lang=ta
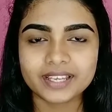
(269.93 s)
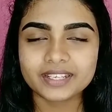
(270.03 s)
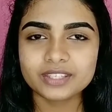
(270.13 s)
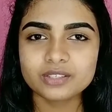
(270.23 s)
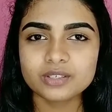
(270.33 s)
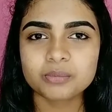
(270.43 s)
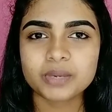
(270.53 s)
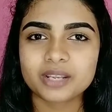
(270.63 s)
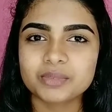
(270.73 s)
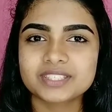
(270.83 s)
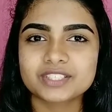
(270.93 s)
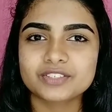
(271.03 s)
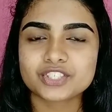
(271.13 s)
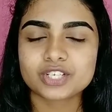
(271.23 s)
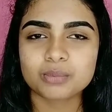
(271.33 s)
அண்ட் இந்த ஒரு பேண்டமிக்
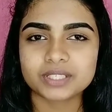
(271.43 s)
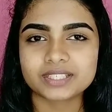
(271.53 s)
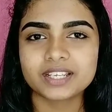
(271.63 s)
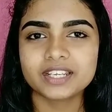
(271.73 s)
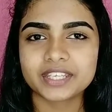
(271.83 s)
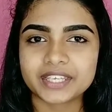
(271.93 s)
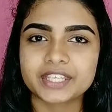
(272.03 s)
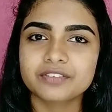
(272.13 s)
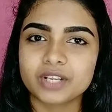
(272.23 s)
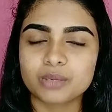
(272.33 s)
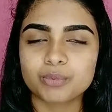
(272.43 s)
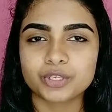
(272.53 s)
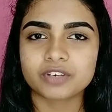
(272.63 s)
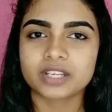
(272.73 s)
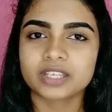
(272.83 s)
சுச்சுவேஷனில் பார்த்தீங்கன்னா நீங்கள் எங்கேயாவது வெளியே
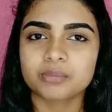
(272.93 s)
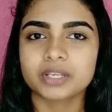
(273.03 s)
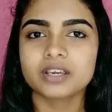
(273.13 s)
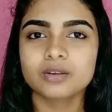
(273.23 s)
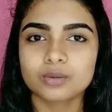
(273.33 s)
போயிட்டு வரீங்க அப்படின்னா